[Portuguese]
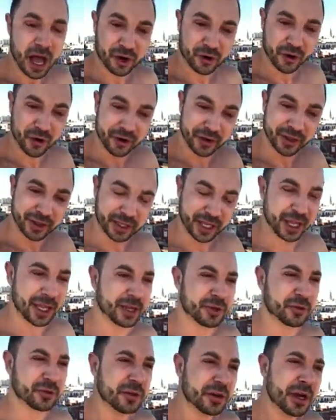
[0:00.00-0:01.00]
Agora eu
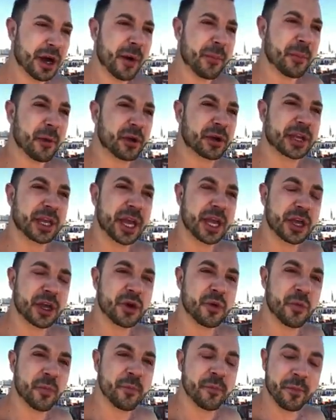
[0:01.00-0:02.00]
entendo por que,
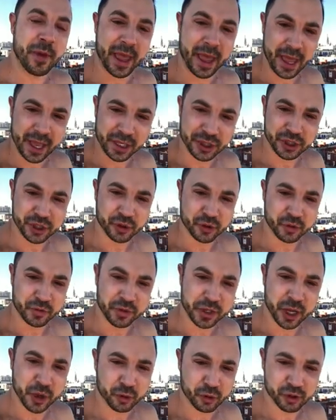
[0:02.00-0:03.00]
que o médico
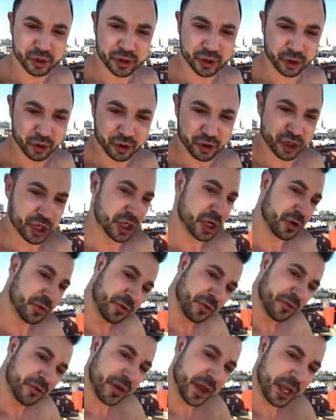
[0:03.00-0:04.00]
neurocirurgião
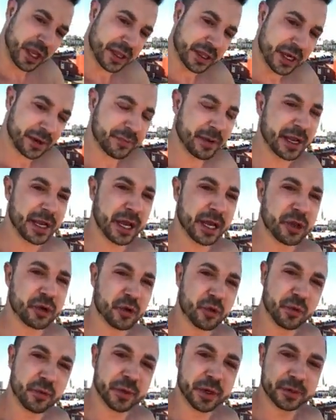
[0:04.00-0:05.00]
não vem trabalhar em
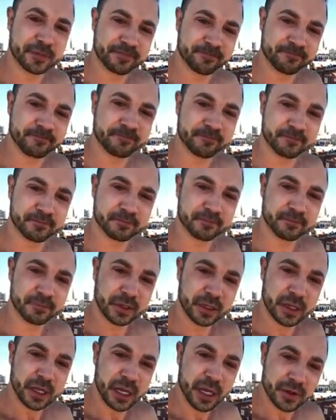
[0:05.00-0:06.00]
Cuba.
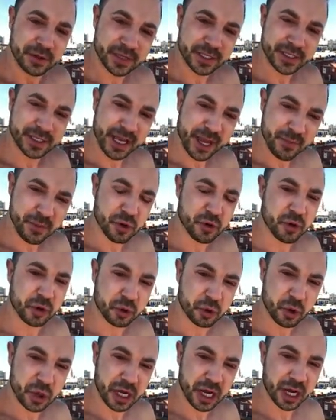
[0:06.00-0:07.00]
Você sabe
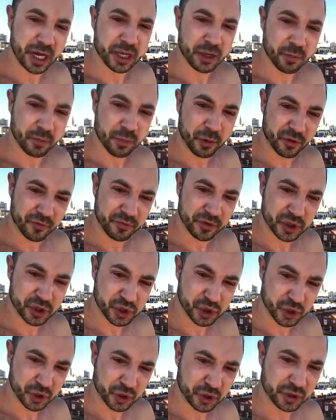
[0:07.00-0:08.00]
quanto ganha um
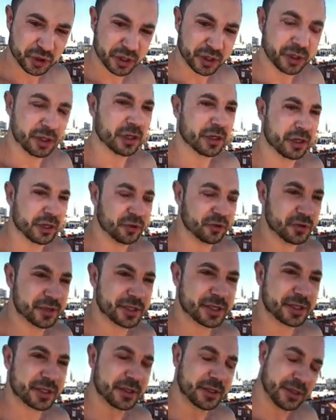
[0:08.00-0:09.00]
professor no,
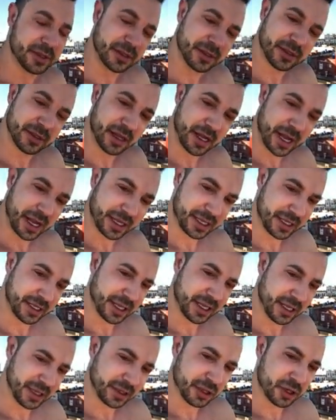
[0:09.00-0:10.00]

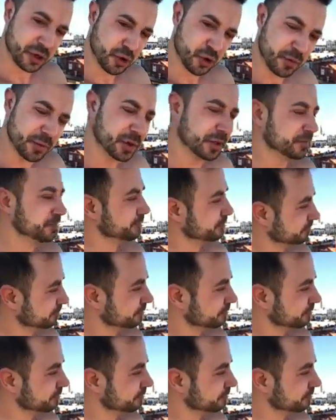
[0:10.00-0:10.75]
aqui em Cuba?